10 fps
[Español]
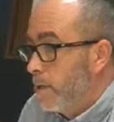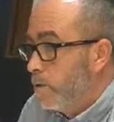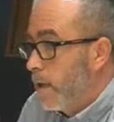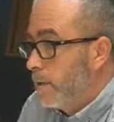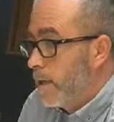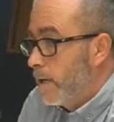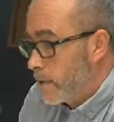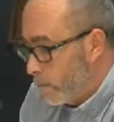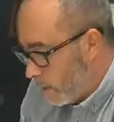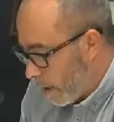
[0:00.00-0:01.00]
durante la
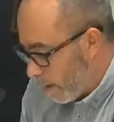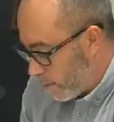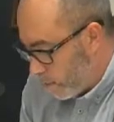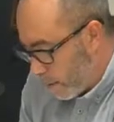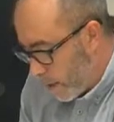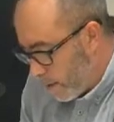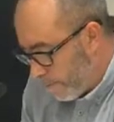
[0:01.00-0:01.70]
Segunda Guerra Mundial.